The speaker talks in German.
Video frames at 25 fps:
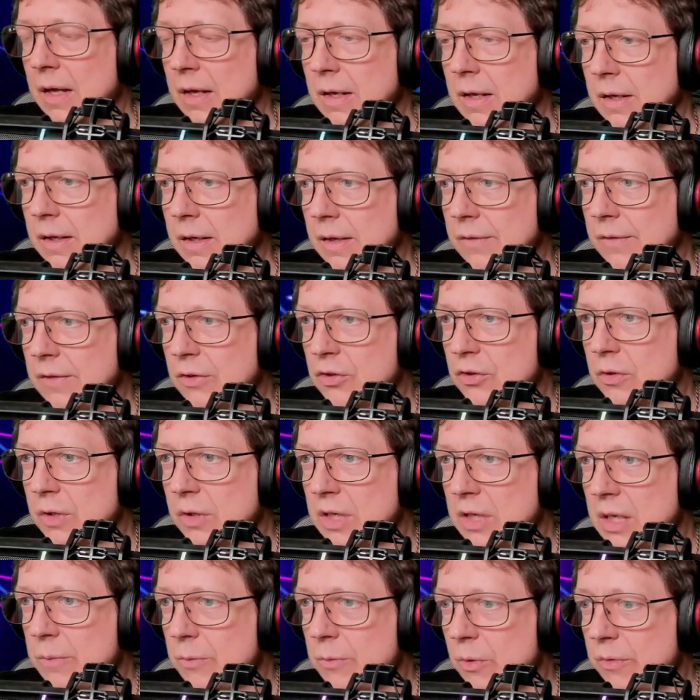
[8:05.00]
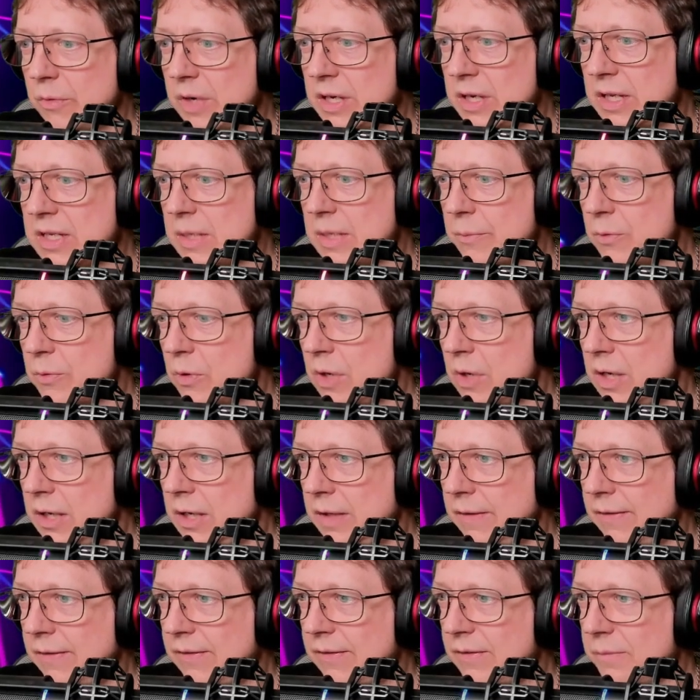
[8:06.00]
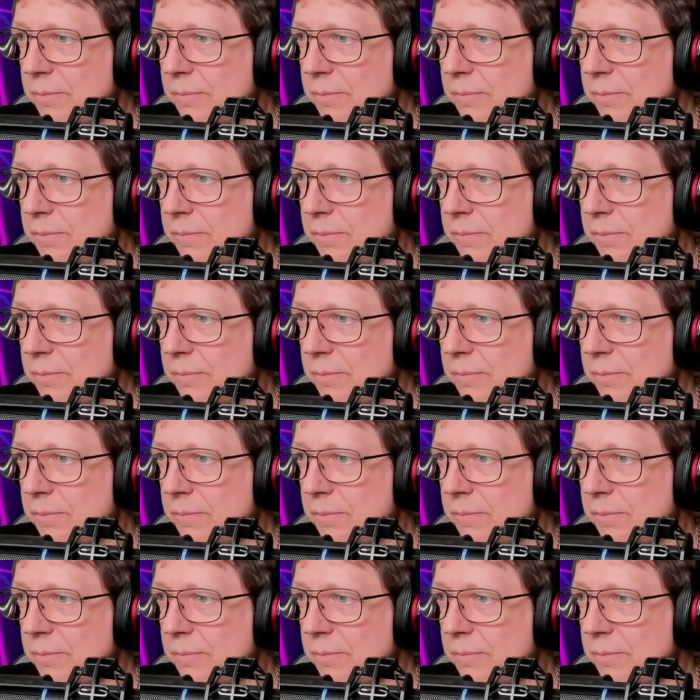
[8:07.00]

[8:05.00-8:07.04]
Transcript: Ist ja schon Game Over? Ne, ich habe noch eins.